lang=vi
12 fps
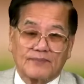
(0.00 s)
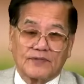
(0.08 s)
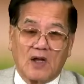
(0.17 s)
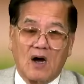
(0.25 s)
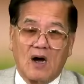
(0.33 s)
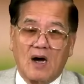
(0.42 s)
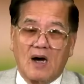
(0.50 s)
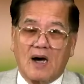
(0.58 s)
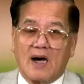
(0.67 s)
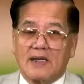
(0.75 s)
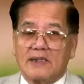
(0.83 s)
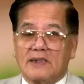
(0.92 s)
Đó,
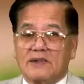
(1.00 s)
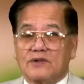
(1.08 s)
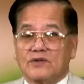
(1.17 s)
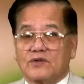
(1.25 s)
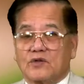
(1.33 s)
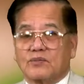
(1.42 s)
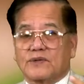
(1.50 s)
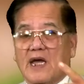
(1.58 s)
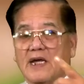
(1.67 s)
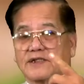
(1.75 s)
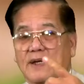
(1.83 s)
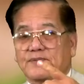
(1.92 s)
chúng
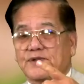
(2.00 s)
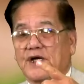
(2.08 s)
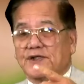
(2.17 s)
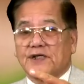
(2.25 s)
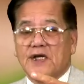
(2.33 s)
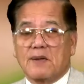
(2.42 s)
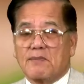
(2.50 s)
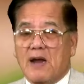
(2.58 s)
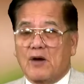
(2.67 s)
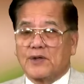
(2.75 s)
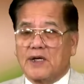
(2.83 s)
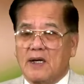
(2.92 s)
ta sắp sửa tới năm
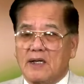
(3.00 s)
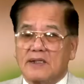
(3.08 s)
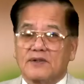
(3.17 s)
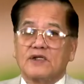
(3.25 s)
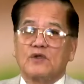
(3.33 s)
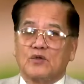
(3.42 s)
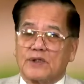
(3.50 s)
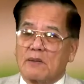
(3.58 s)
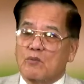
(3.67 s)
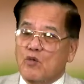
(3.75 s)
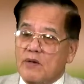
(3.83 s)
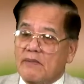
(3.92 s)
Mẹo nữa, thí dụ năm
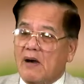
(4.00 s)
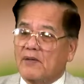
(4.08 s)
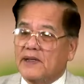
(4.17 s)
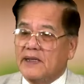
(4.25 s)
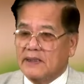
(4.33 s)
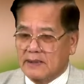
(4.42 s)
Quý Mẹo đi.